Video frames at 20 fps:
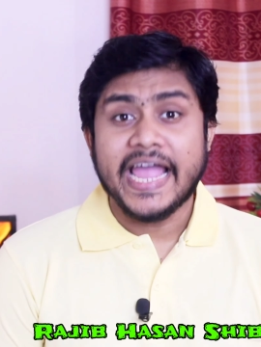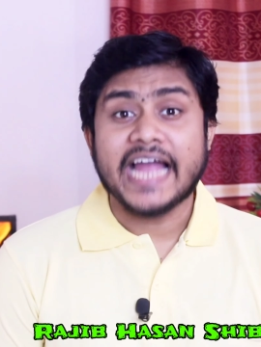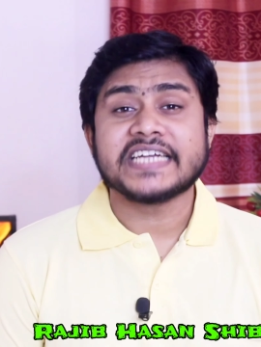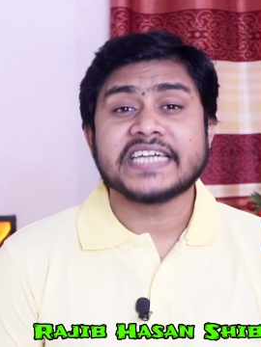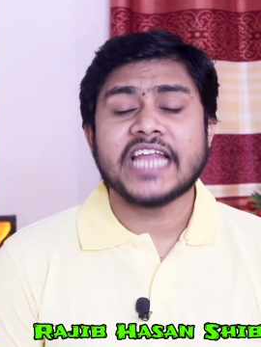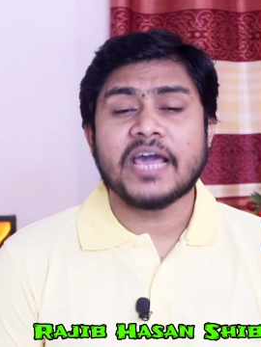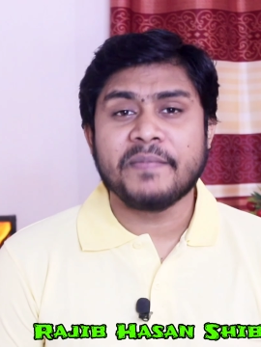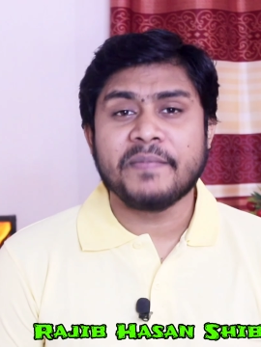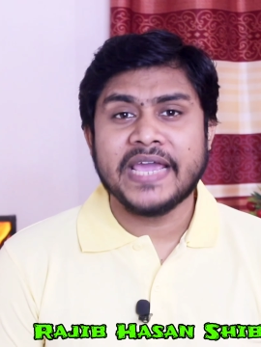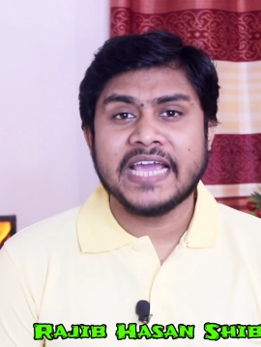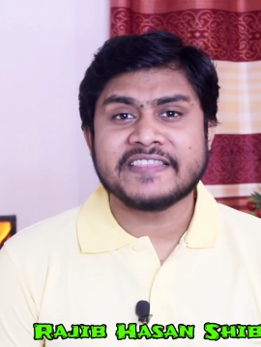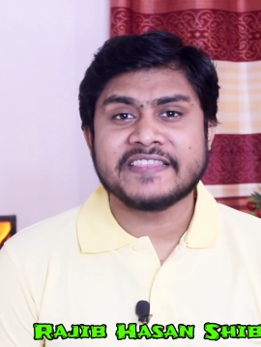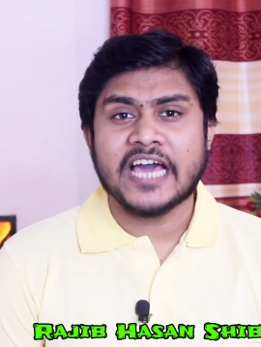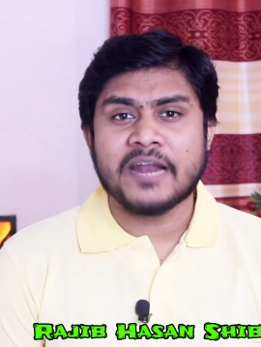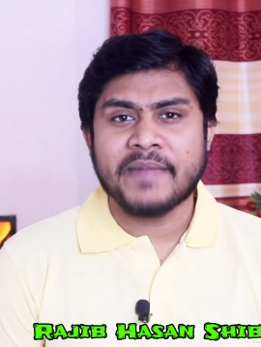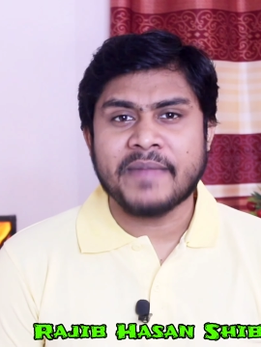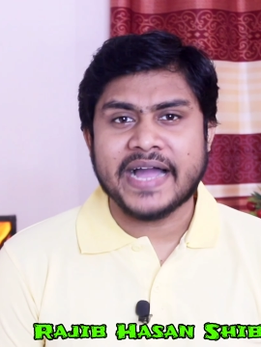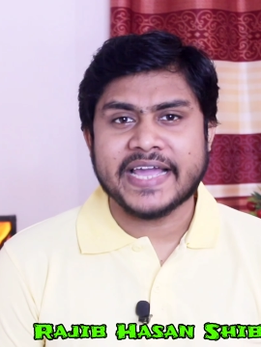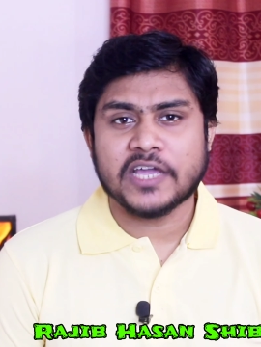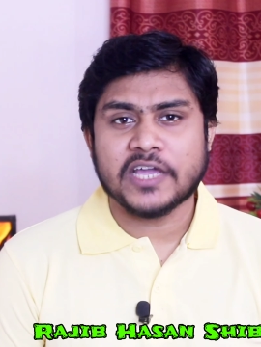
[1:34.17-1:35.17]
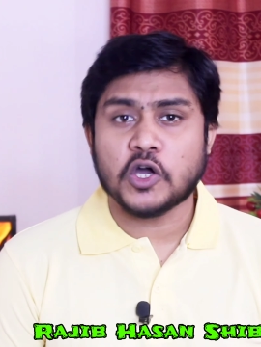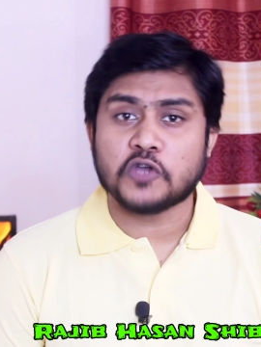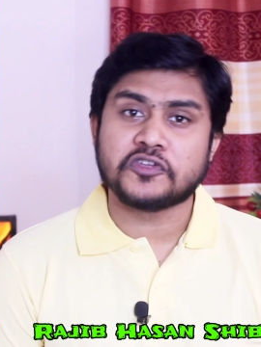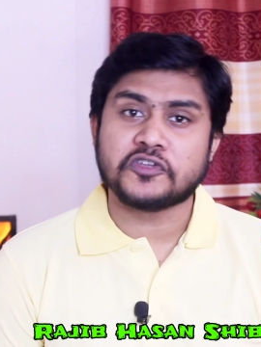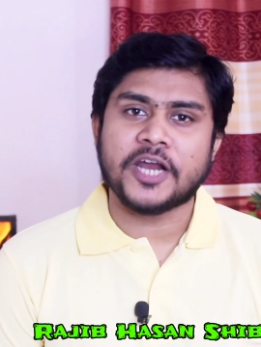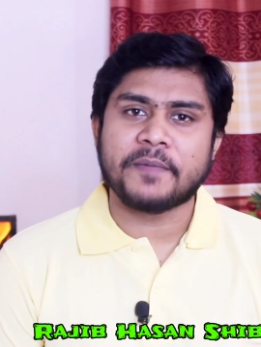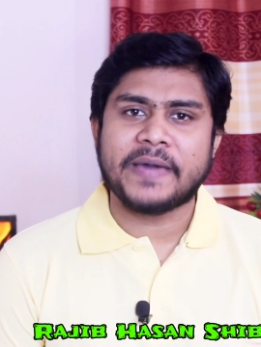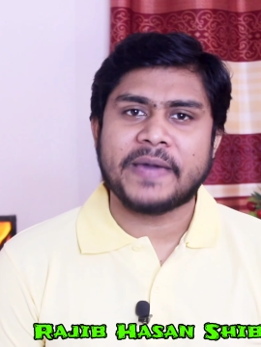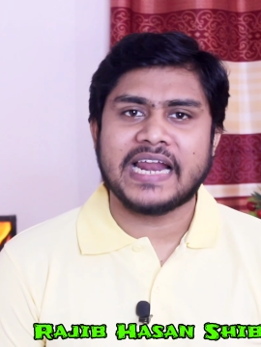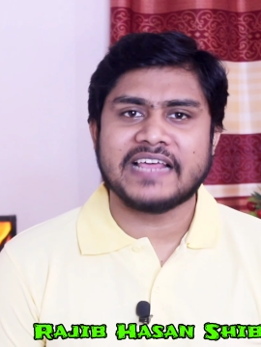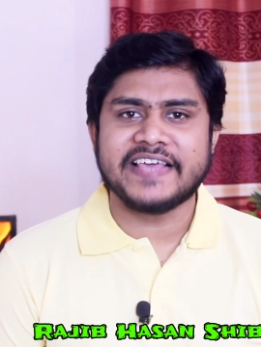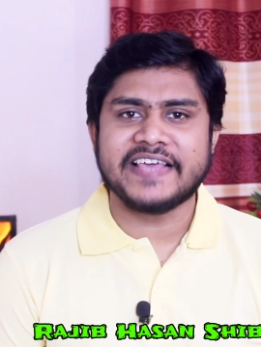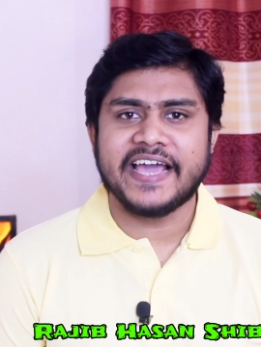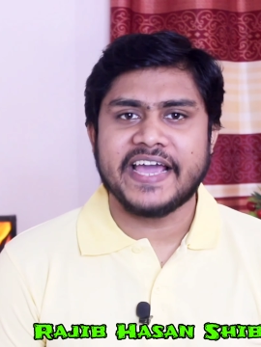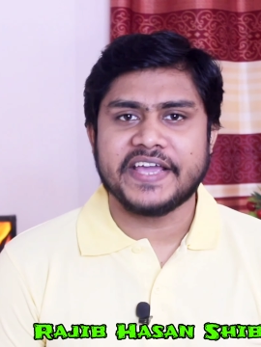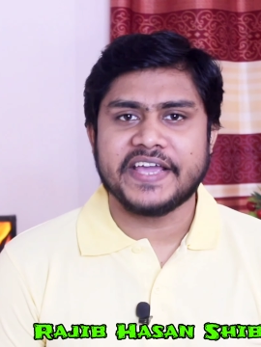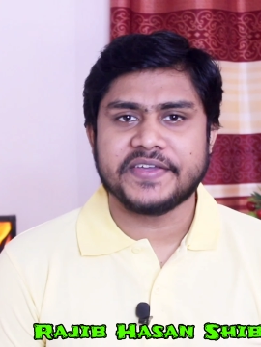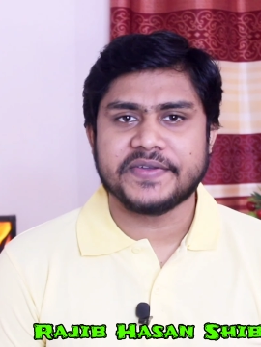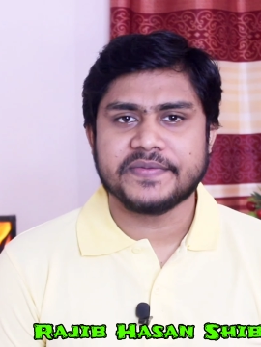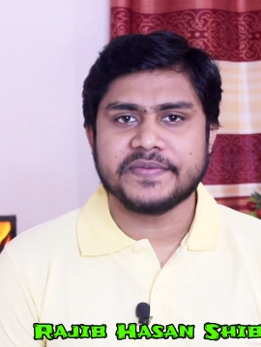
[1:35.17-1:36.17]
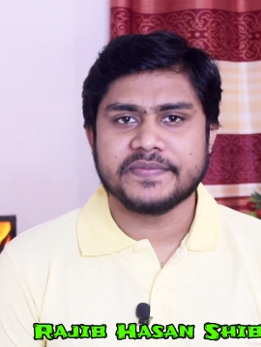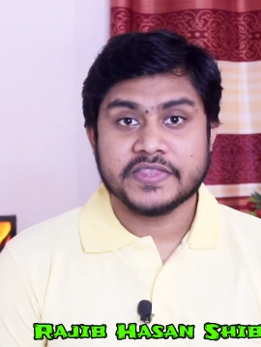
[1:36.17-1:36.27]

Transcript: একটা মেয়ে তার মাকে কতটা প্যারা দেয়